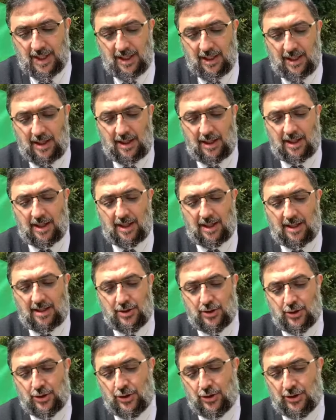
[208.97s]
La
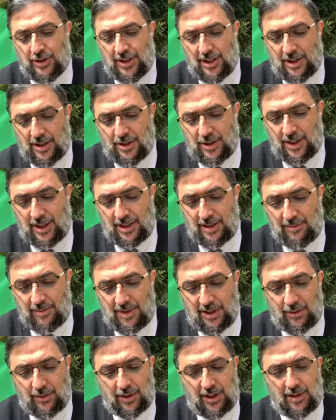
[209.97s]
Shod Reshaim
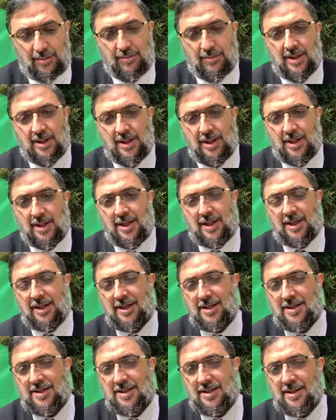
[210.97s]
Yegorem.
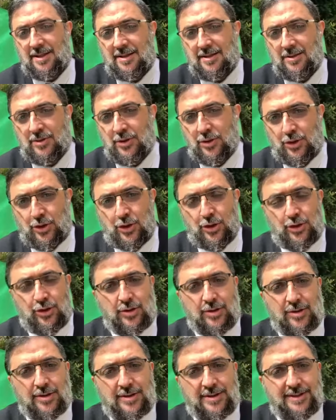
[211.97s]
Ici,
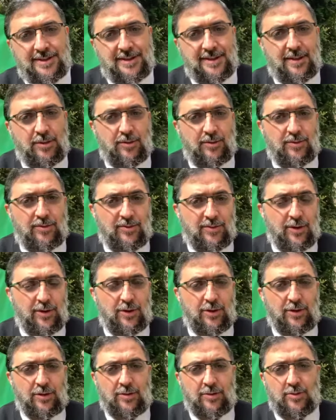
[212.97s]
Shod, c'est le
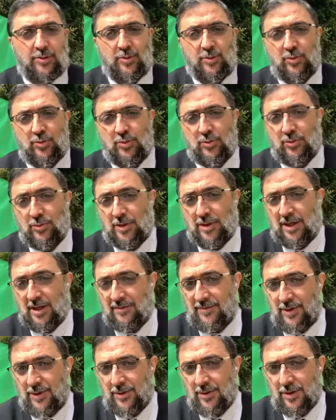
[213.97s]
vol ou la
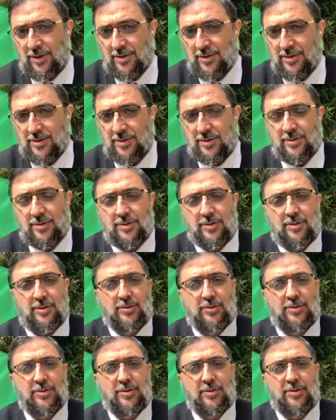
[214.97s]
violence.
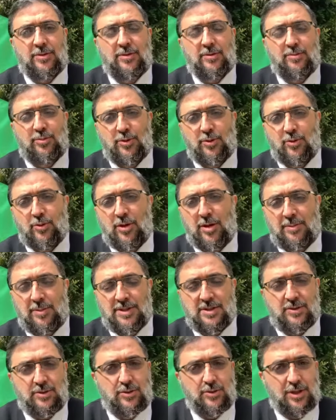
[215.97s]
Donc euh, pourquoi
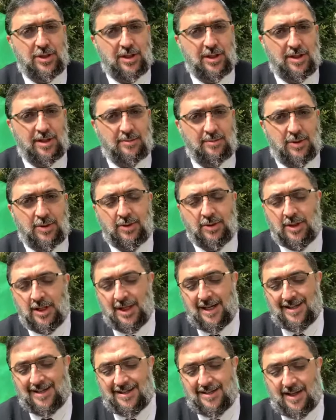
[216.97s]
Parce que généralement,
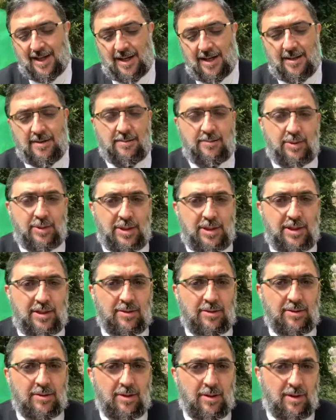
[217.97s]
ça implique
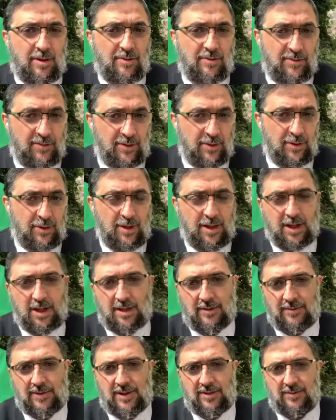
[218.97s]
un vol
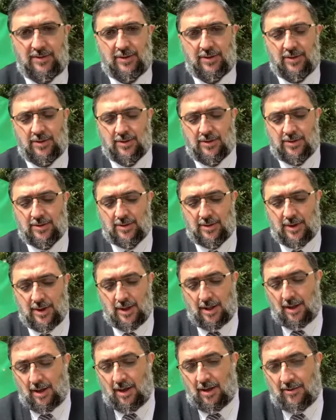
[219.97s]
avec violence.
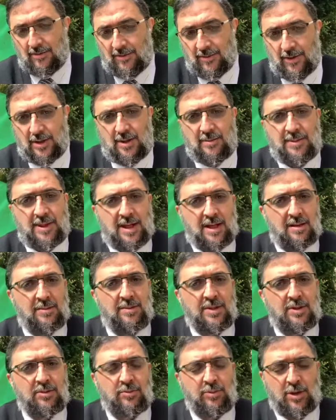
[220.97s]
Un vol à main
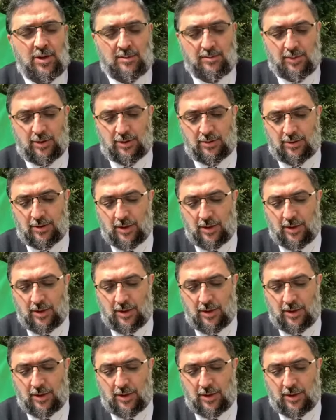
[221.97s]
armée ou peu importe.